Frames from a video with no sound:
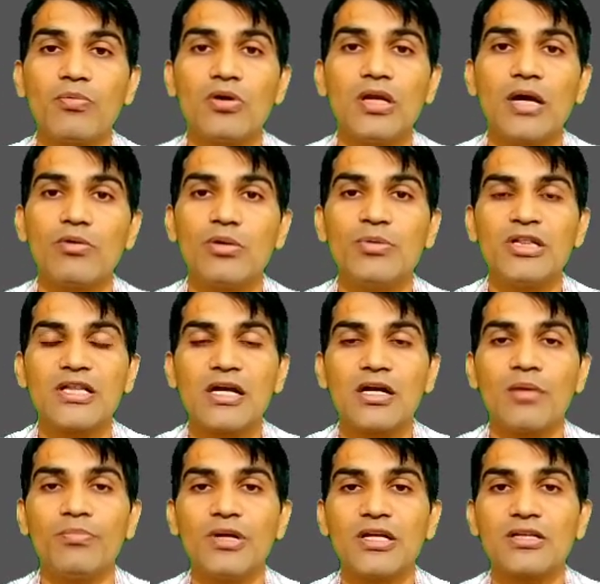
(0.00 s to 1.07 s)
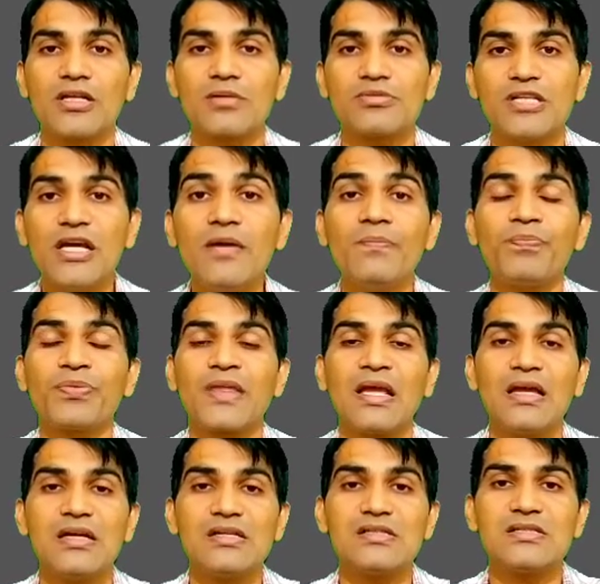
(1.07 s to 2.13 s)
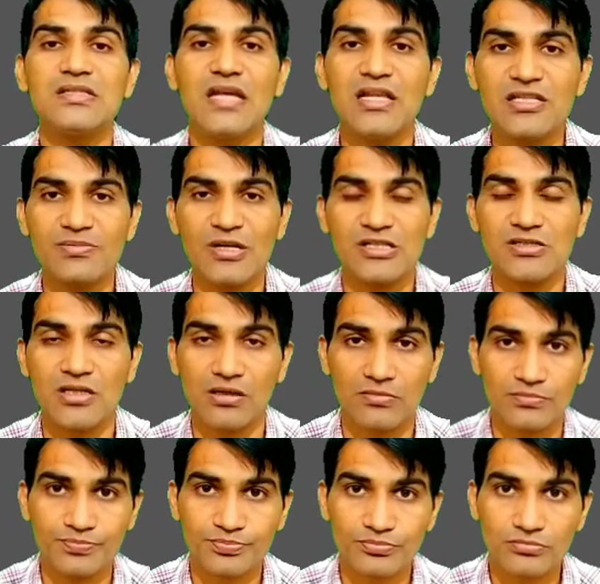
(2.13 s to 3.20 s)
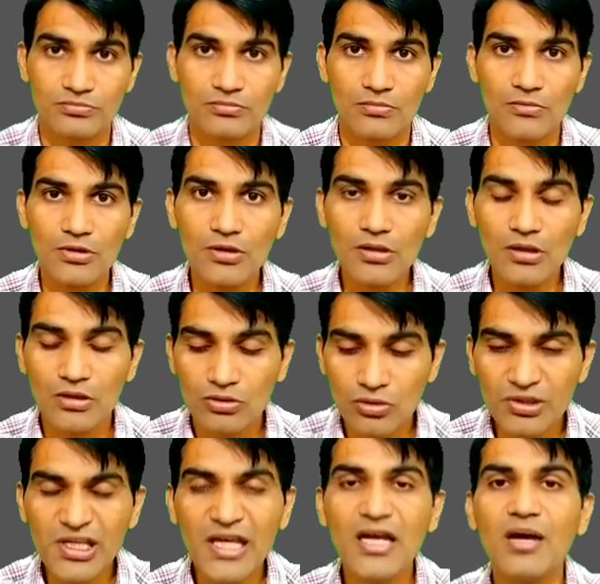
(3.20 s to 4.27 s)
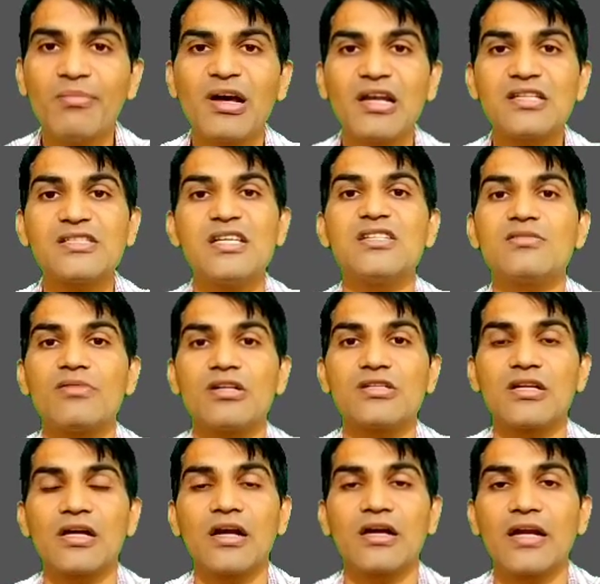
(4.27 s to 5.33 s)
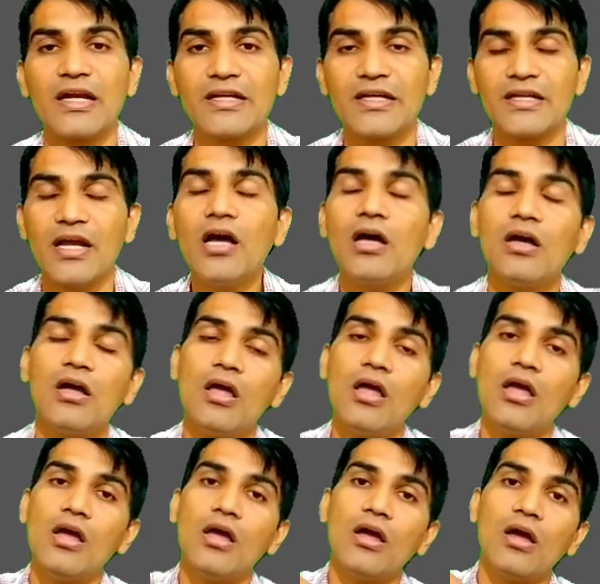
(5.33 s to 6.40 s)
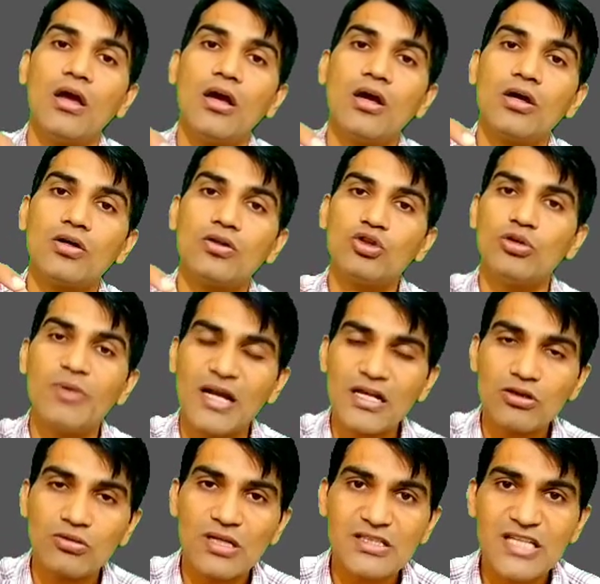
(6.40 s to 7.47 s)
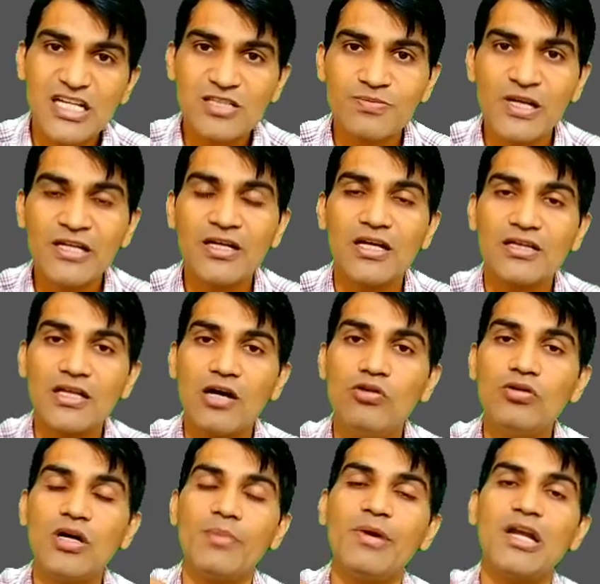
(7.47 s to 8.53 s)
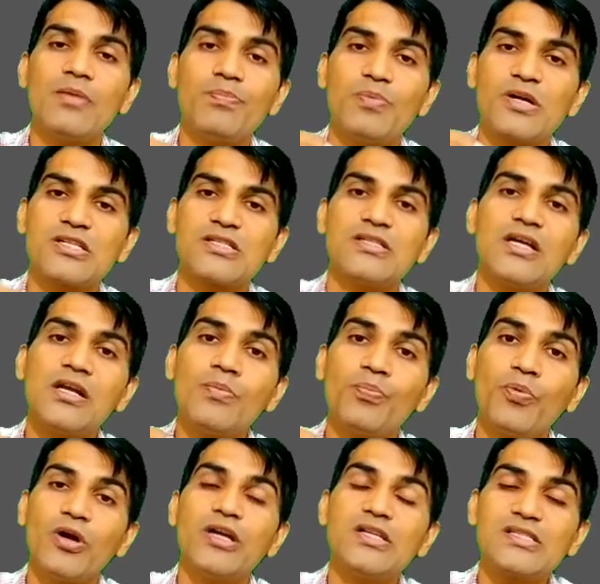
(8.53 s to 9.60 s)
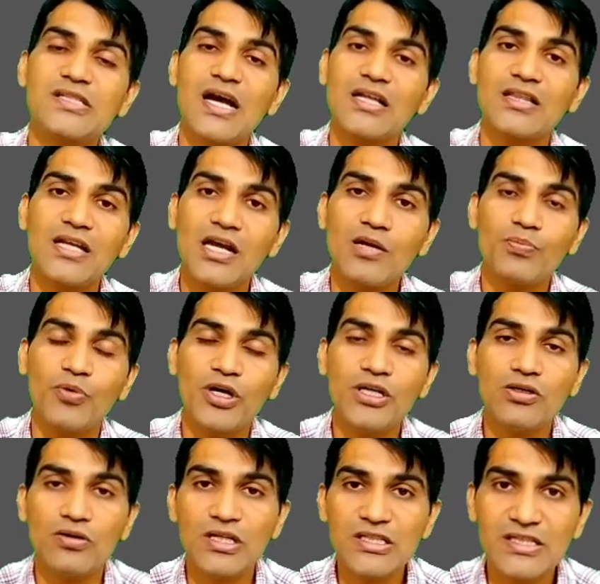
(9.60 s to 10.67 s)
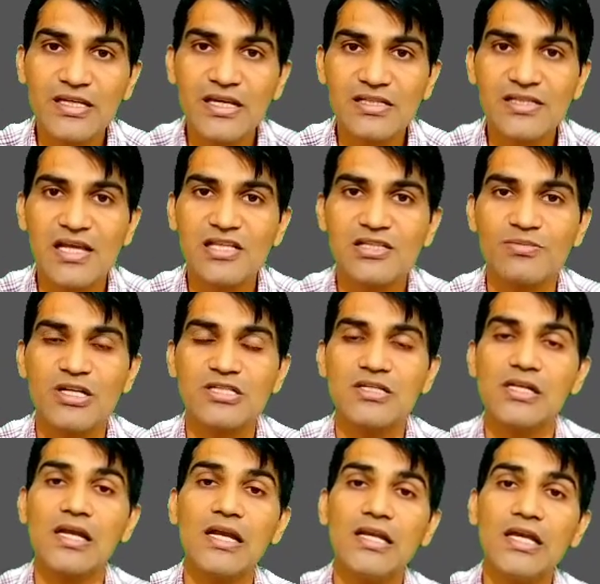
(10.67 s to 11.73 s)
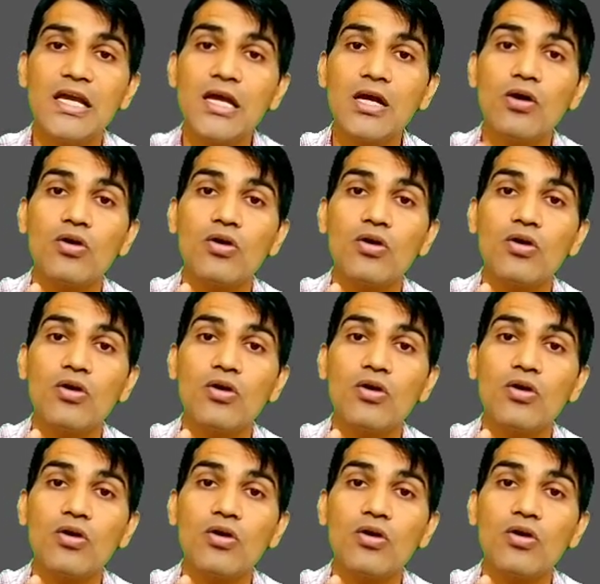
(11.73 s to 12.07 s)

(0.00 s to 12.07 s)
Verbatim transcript: आपको लेवल मिलता है कंपनी की तरफ से सेल्स मास्टर तो ये है हमारा सेल्स मास्टर का क्राइटेरिया दोबारा थोड़ा सा एक्सप्लेन करता हूं हमारे पर्सनल पॉइंट सात लाख पॉइंट होने चाहिए सेल्स मास्टर के लिए